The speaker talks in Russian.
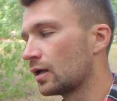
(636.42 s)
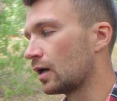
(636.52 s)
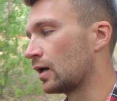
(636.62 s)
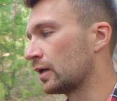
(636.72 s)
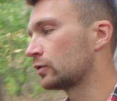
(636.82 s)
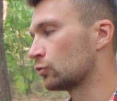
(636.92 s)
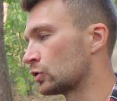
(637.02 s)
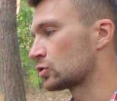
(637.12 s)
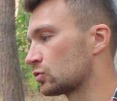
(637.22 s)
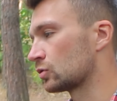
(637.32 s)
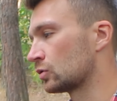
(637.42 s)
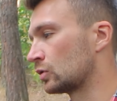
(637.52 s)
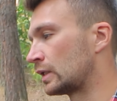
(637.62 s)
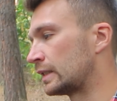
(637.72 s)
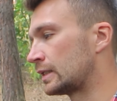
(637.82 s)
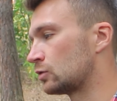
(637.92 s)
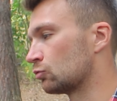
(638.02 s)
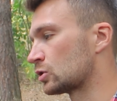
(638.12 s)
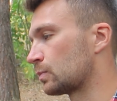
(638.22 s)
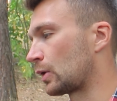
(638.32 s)
А это у нас э, на дейте у
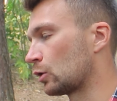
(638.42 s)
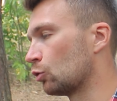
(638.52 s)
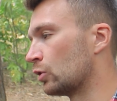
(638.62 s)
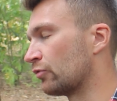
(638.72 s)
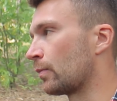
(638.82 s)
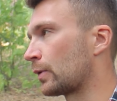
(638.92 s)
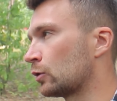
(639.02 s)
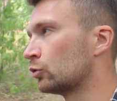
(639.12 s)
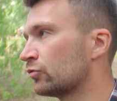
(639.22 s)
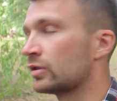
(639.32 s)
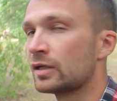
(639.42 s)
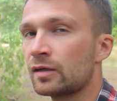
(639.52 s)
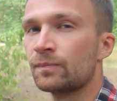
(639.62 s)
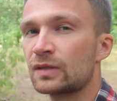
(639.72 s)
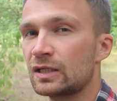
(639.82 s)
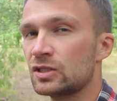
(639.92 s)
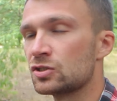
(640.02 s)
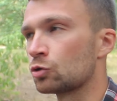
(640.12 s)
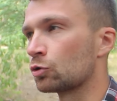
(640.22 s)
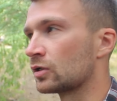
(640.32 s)
нас поролоновая. Поролоновая
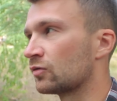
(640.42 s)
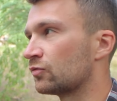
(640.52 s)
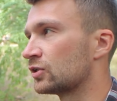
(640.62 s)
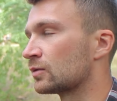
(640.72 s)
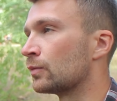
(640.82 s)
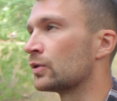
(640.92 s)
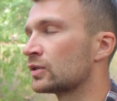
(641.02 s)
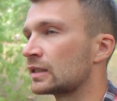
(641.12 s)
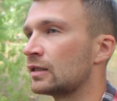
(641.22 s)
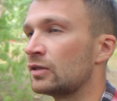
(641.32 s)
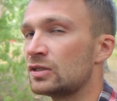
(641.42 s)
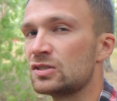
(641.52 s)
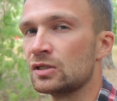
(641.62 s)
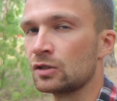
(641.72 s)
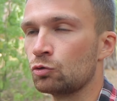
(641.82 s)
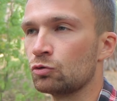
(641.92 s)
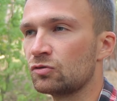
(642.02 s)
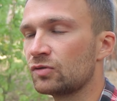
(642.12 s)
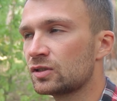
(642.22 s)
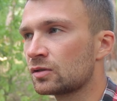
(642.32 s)
годится только в тех моментах, когда не сильно
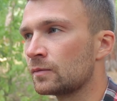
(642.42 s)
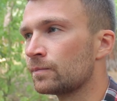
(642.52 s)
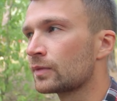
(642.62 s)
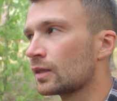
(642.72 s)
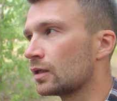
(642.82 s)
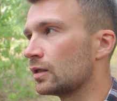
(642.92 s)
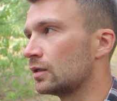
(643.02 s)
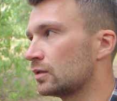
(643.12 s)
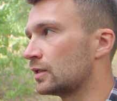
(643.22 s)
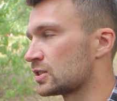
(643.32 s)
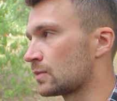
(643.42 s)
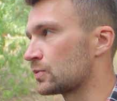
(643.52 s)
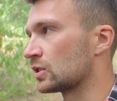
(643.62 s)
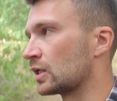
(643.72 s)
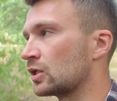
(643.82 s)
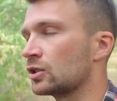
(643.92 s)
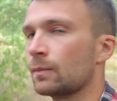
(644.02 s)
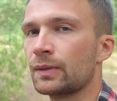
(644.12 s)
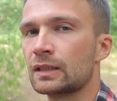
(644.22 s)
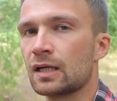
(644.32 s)
дует ветер и для записи каких-то
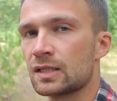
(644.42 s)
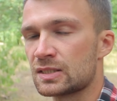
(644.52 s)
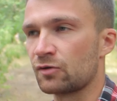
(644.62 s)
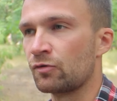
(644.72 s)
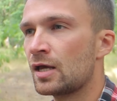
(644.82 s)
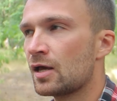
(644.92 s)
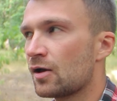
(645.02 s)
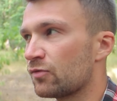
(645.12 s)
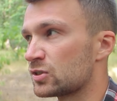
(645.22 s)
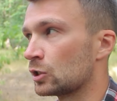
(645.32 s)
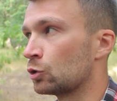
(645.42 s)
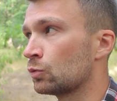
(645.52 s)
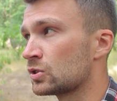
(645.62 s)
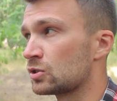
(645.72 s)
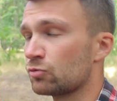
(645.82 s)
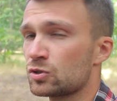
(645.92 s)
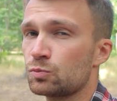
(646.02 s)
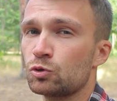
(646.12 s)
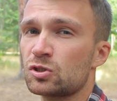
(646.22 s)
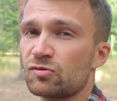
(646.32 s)
подкастов. В остальном, если у вас
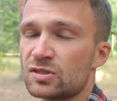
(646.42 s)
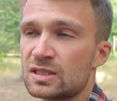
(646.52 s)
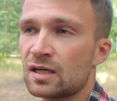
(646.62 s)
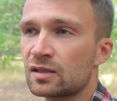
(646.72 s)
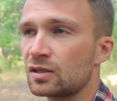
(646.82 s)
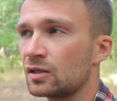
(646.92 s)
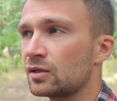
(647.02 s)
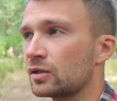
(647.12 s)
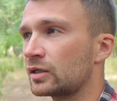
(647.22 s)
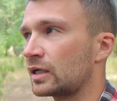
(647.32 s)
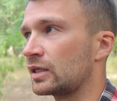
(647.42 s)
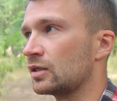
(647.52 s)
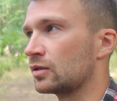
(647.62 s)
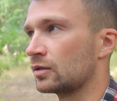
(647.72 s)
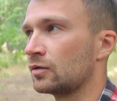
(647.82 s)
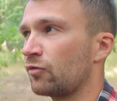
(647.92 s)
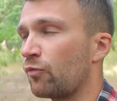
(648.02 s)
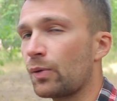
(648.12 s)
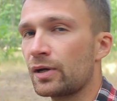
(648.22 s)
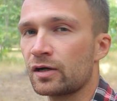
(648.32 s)
будет сквозняк или какие-то
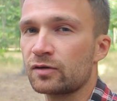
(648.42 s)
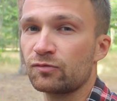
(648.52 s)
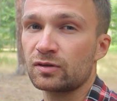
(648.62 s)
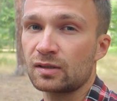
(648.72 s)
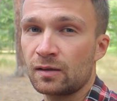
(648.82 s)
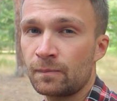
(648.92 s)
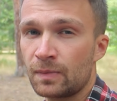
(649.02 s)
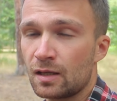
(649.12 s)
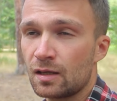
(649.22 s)
в полях ветра,